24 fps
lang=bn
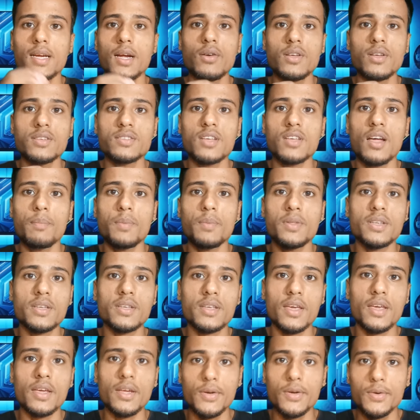কারণ আজকে
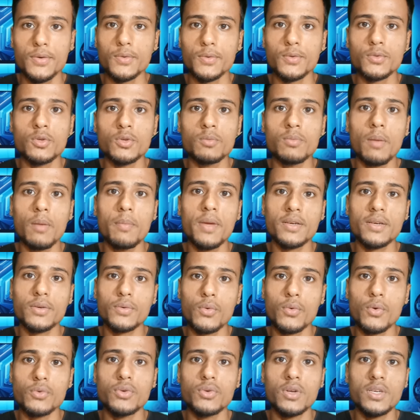আপনাদেরকে নতুনভাবে
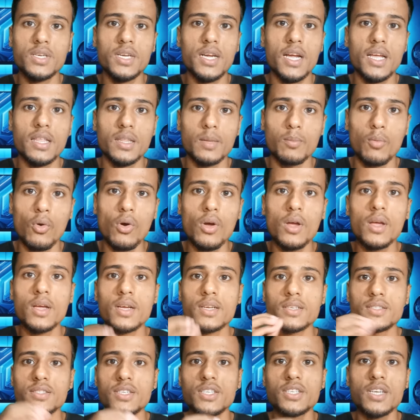একটা কৌশল শেখাই দেবো
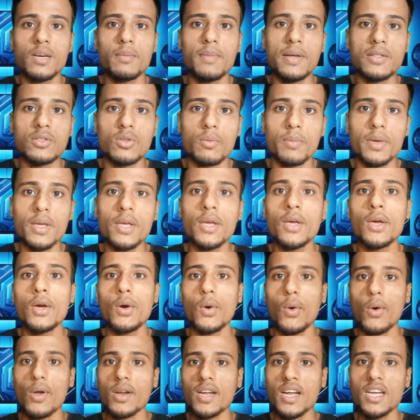যেটার মাধ্যমে
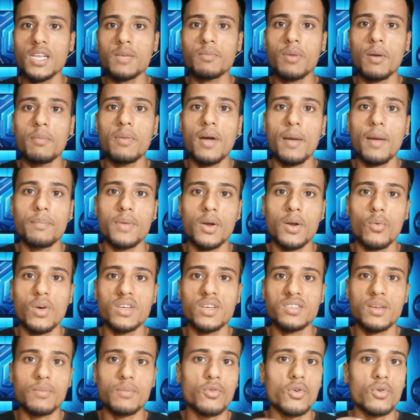অর্গানিকভাবে আপনারা
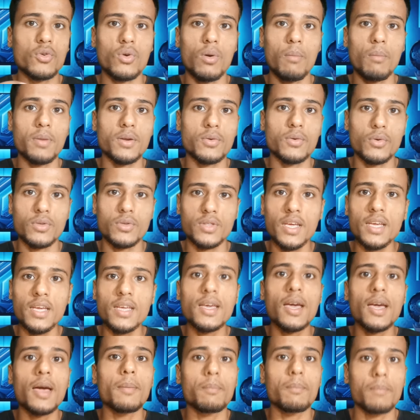ওয়াচ টাইমগুলো কমপ্লিট করতে
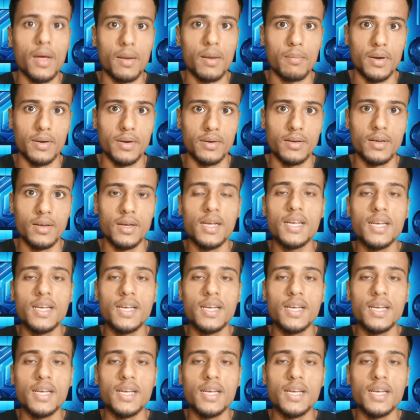পারবেন